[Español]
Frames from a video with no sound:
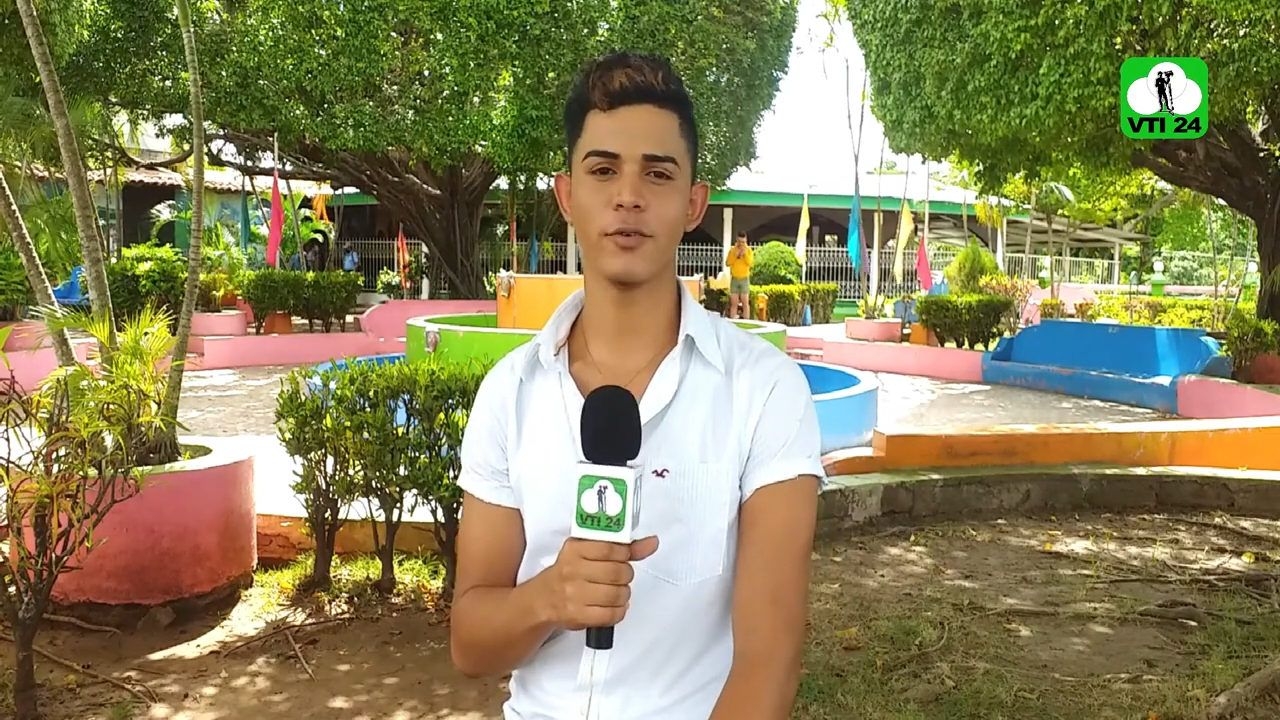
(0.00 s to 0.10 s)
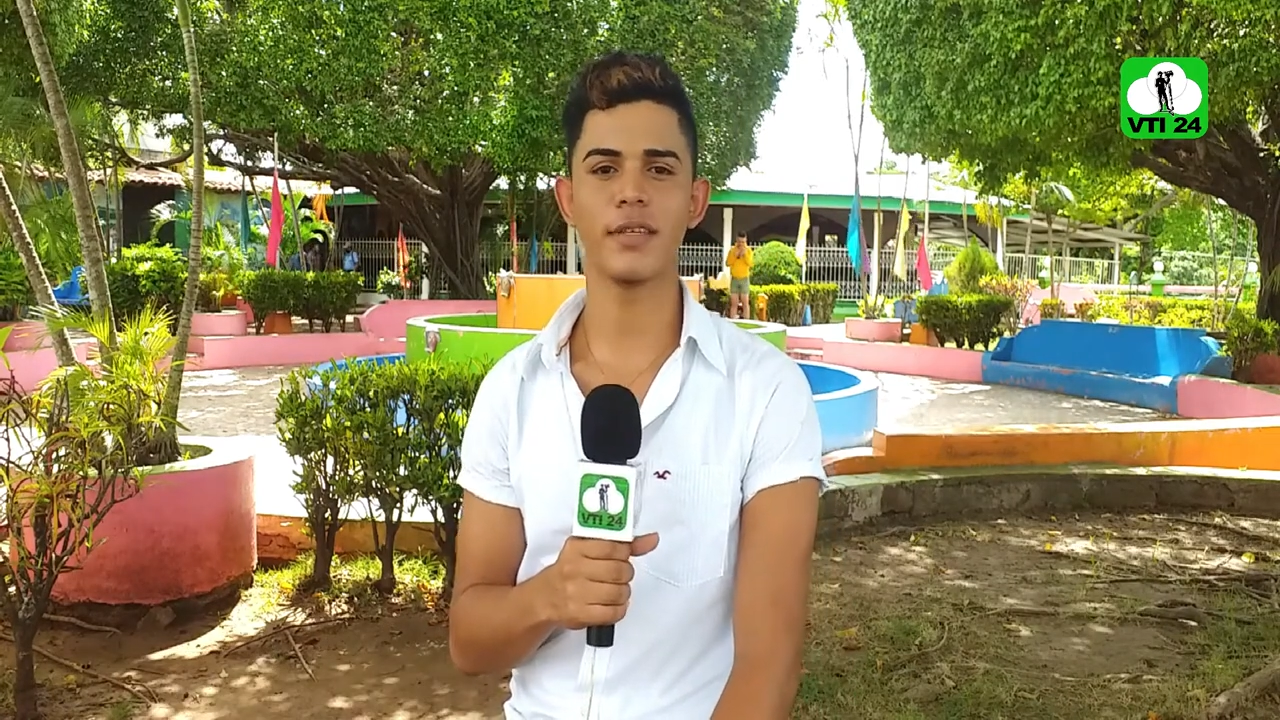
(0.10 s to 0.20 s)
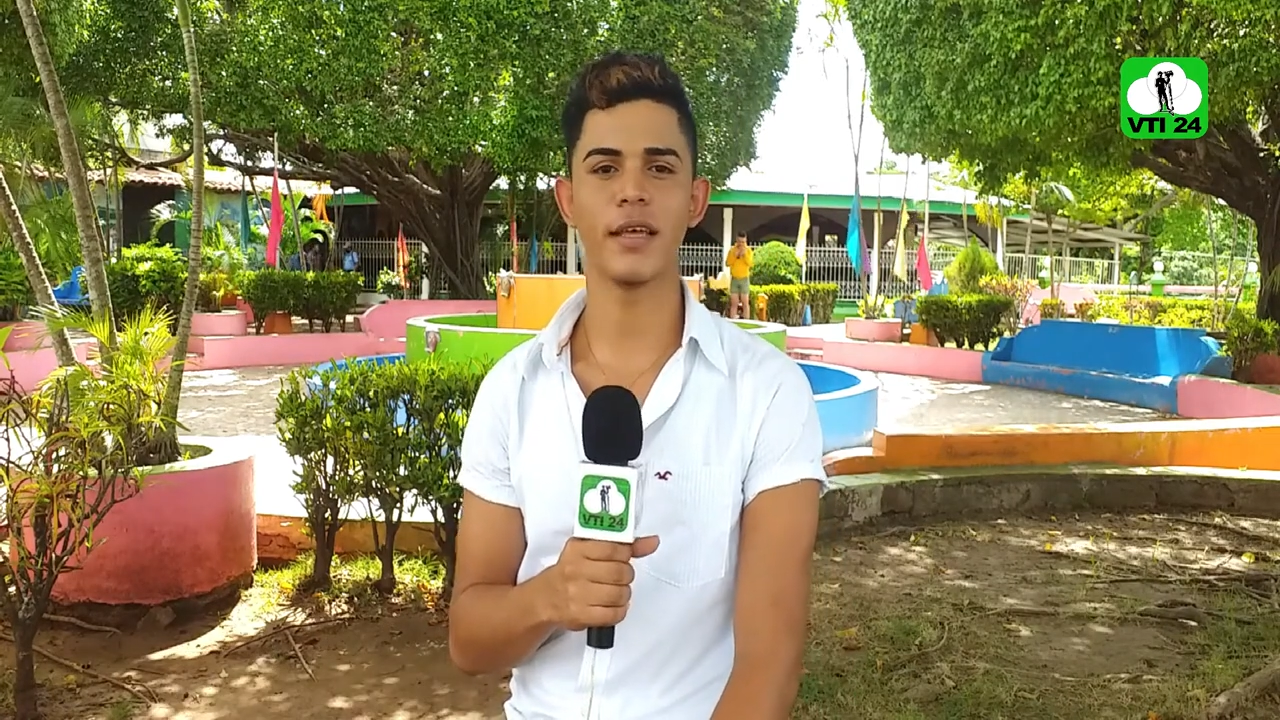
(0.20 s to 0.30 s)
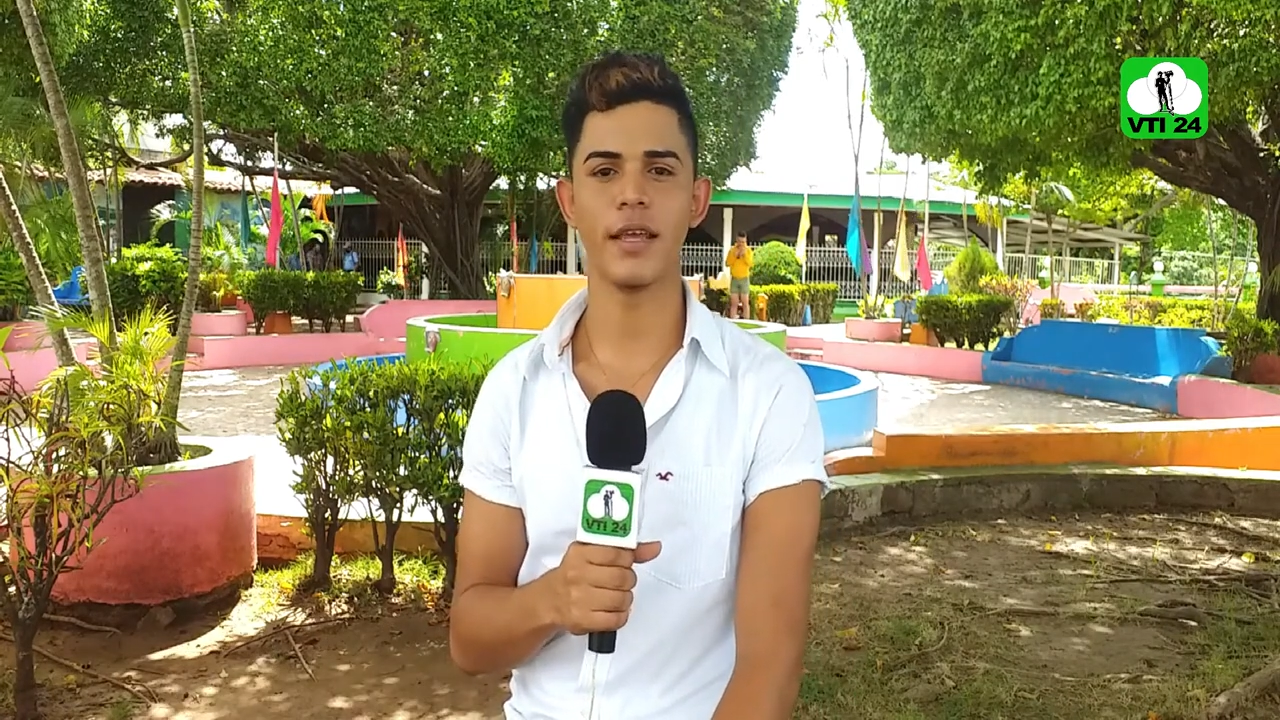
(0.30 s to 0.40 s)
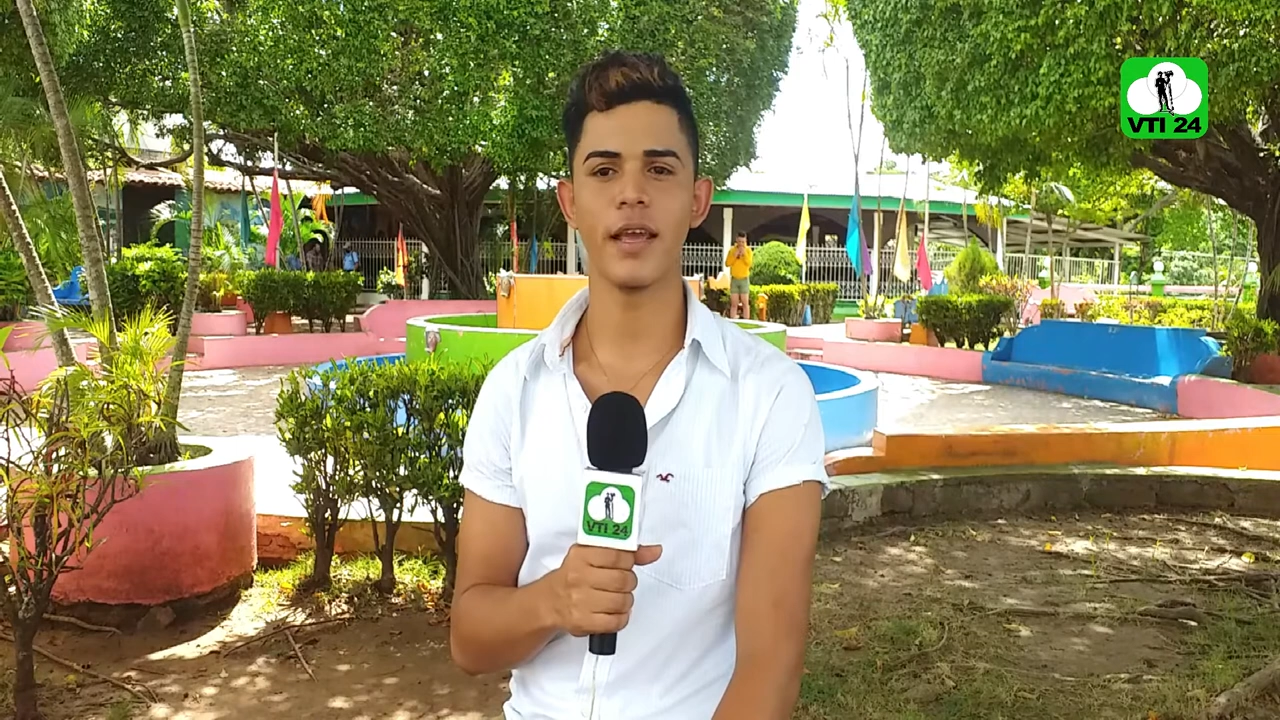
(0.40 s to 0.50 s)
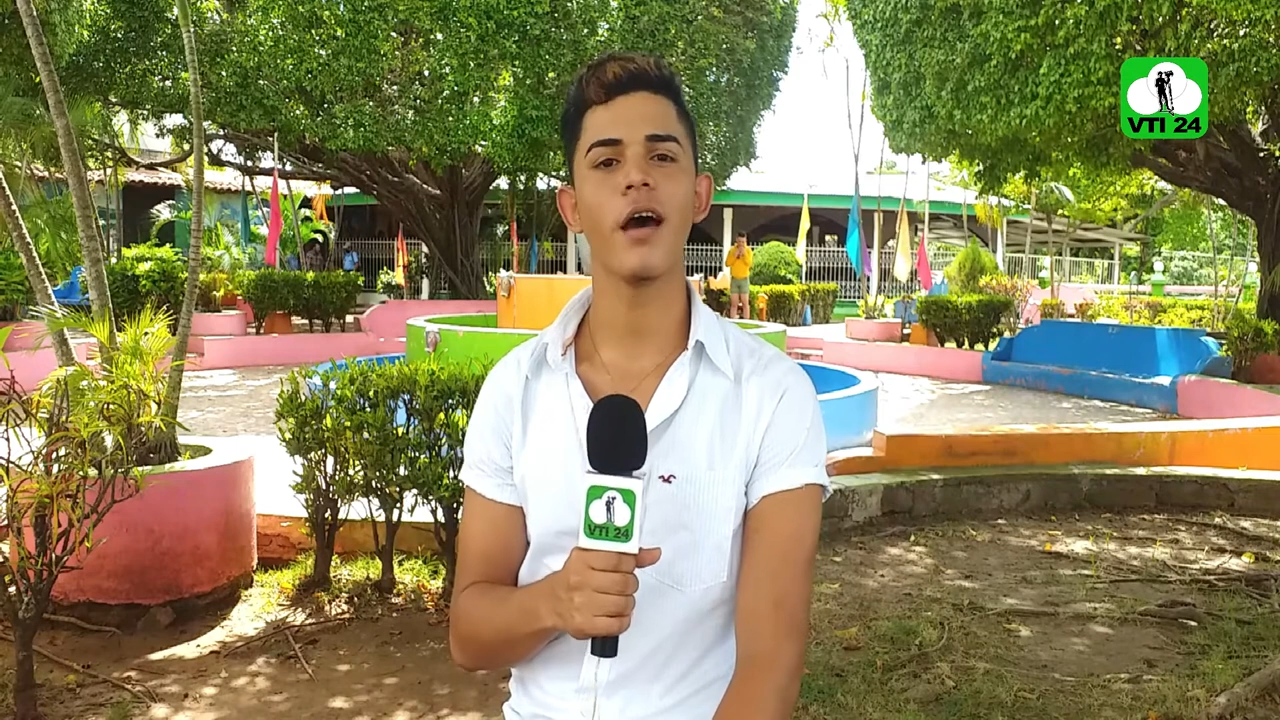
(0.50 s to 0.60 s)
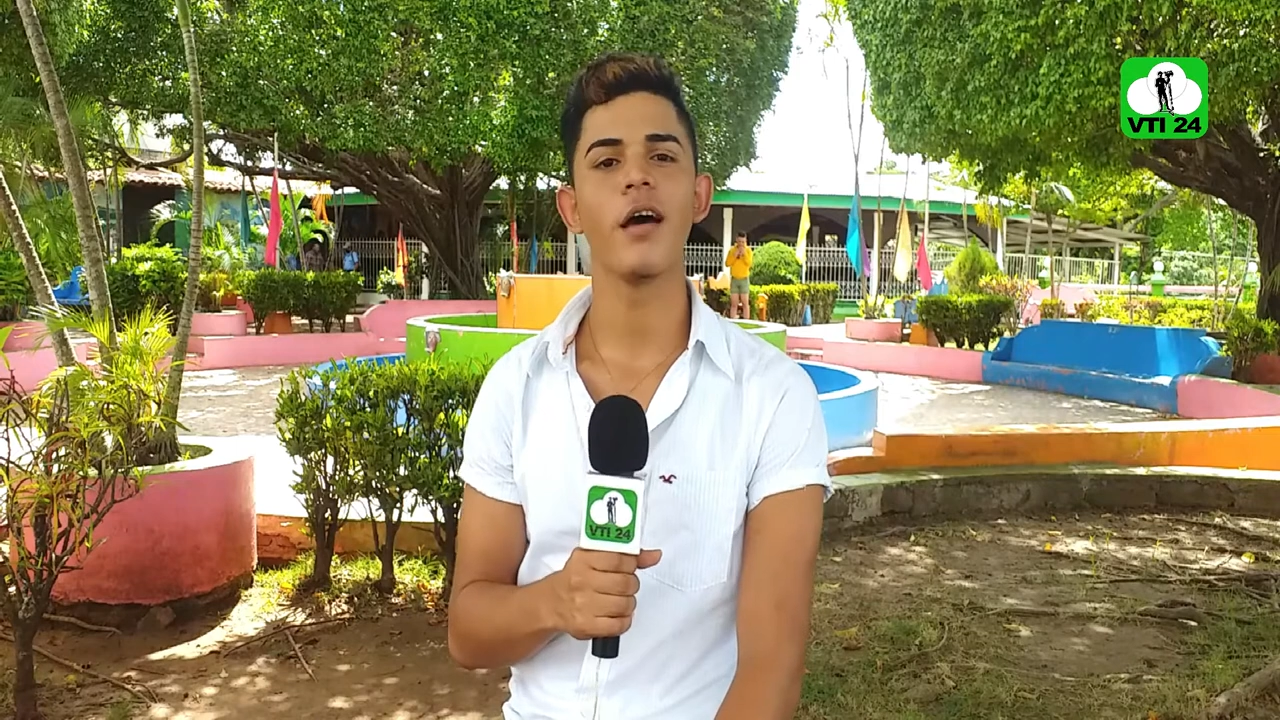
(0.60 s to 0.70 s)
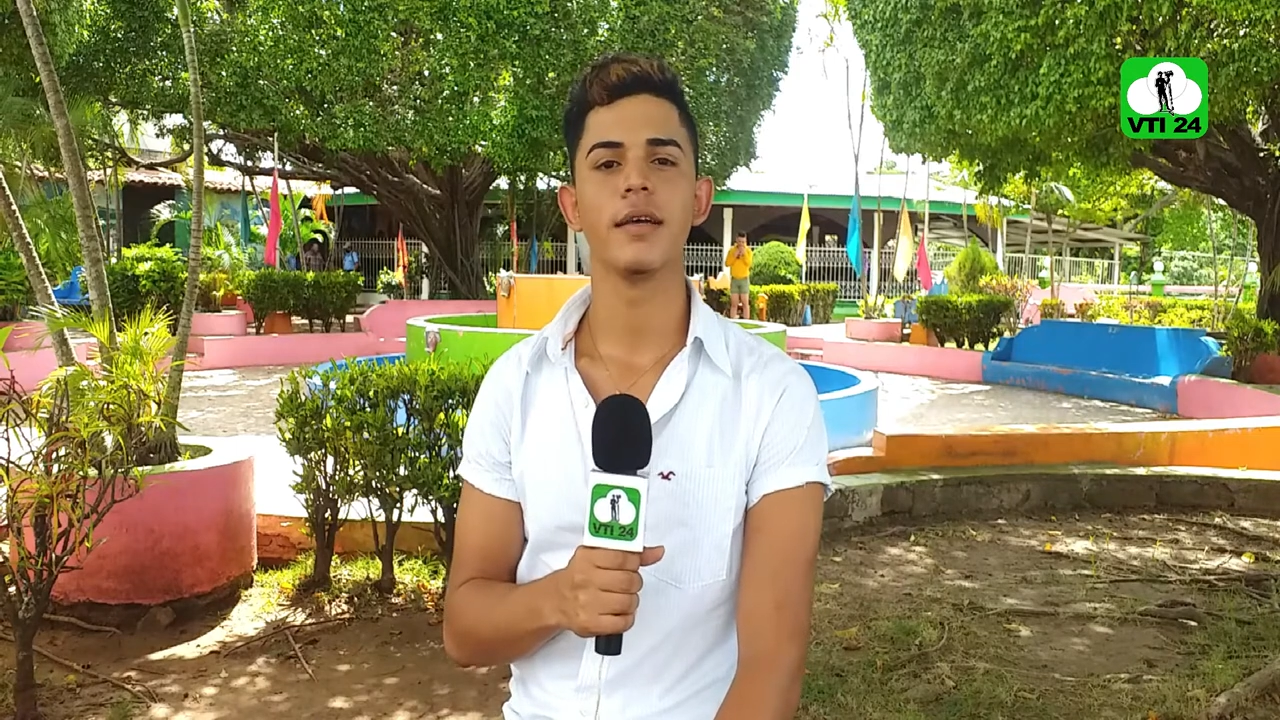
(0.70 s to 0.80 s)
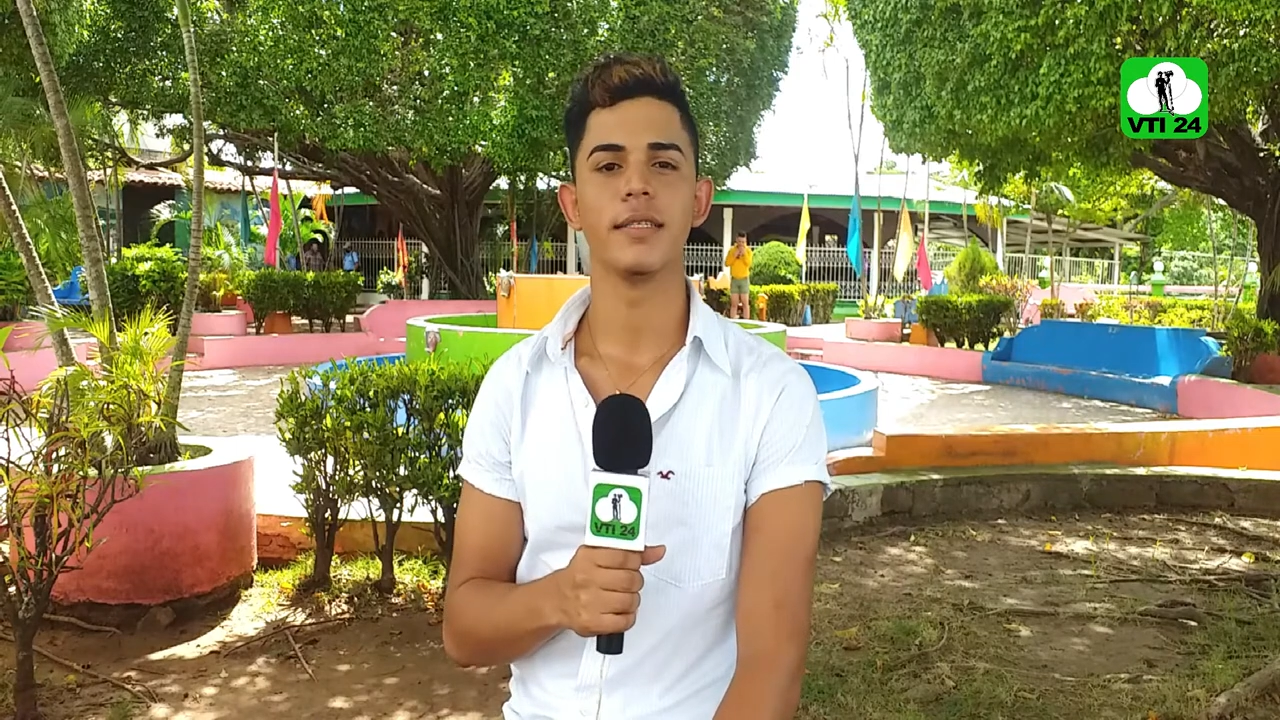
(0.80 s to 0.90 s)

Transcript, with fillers: sería